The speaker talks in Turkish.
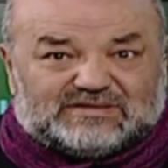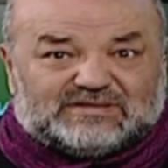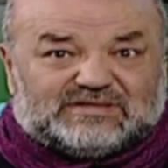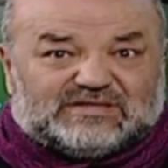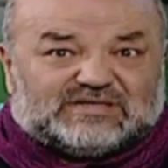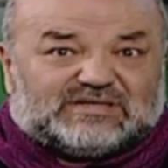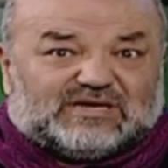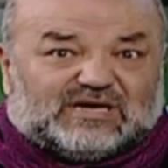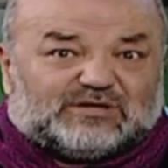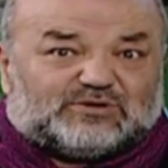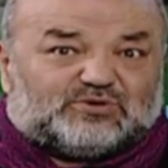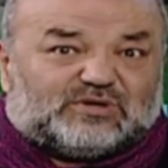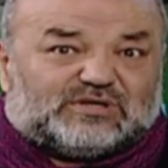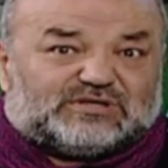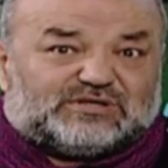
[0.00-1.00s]
Nisa
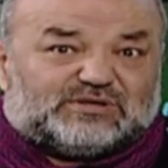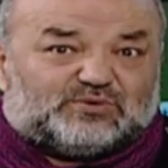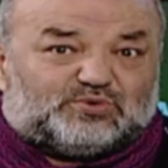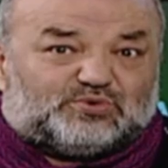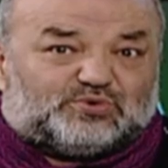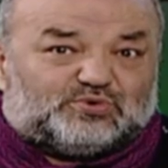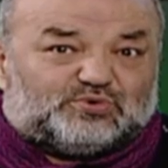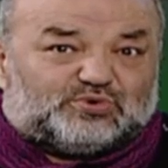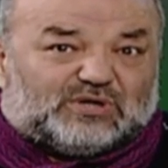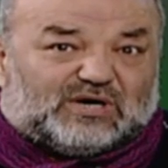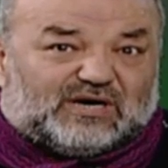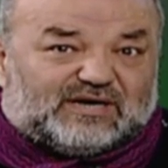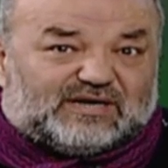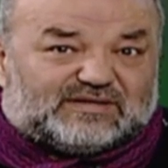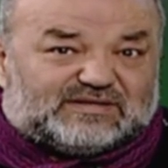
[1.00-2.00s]
suresinin üçüncü
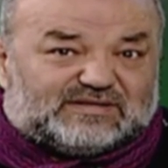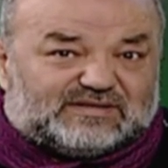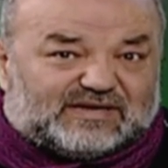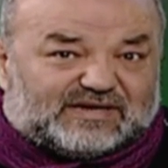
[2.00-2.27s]
ayetinde